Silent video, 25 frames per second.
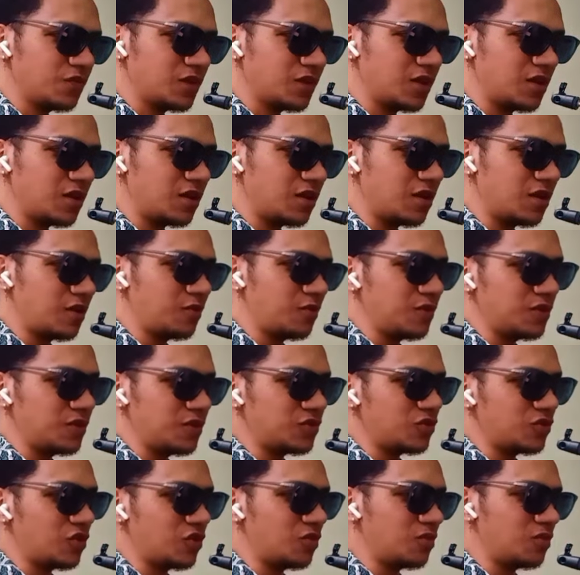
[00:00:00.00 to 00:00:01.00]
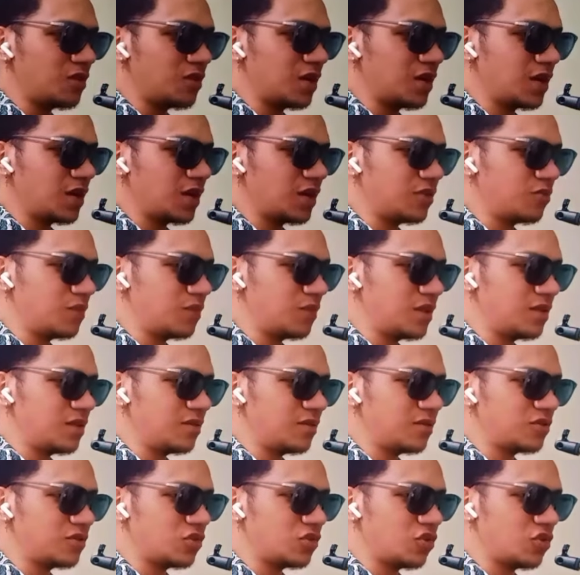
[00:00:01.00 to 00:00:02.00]
Grabe, sobrang ano men.
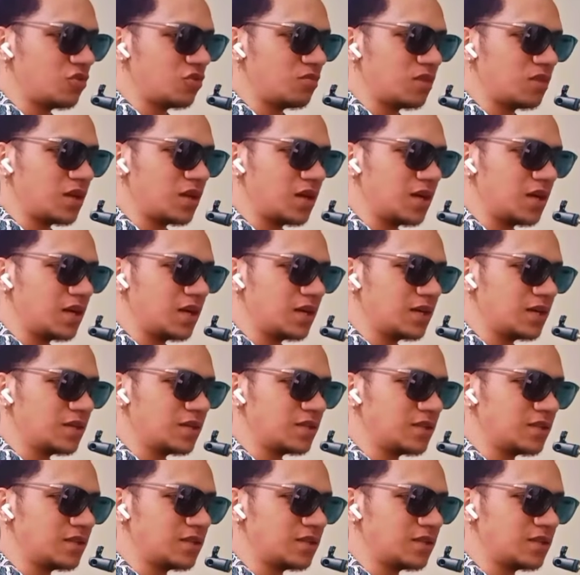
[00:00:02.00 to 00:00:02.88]
Sobrang,